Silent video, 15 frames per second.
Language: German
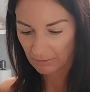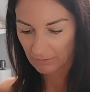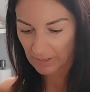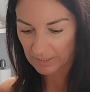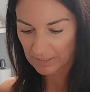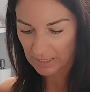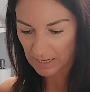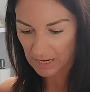
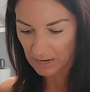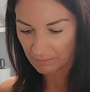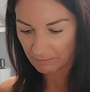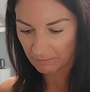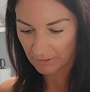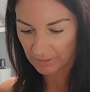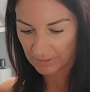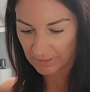Fett
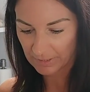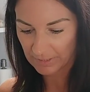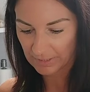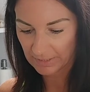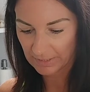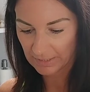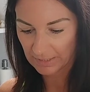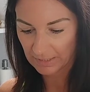haben wir
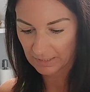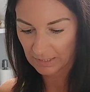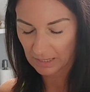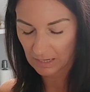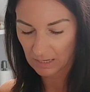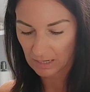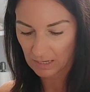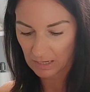
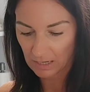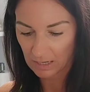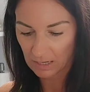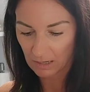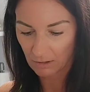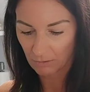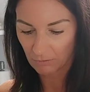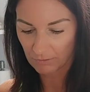hier
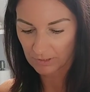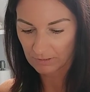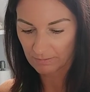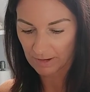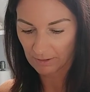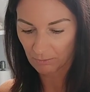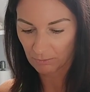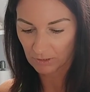auf
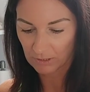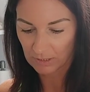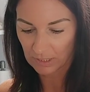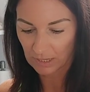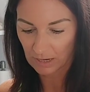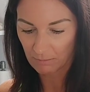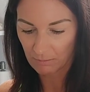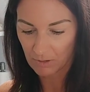
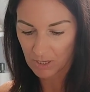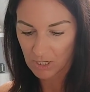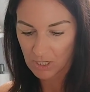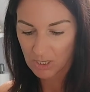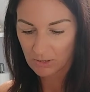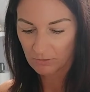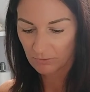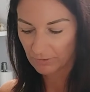200 Gramm
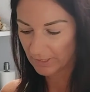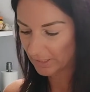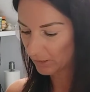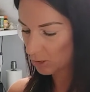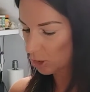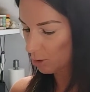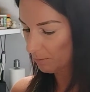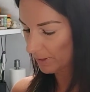
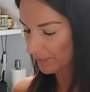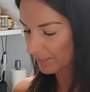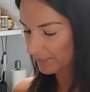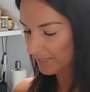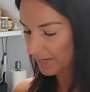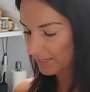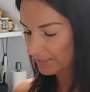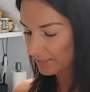
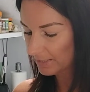4,6.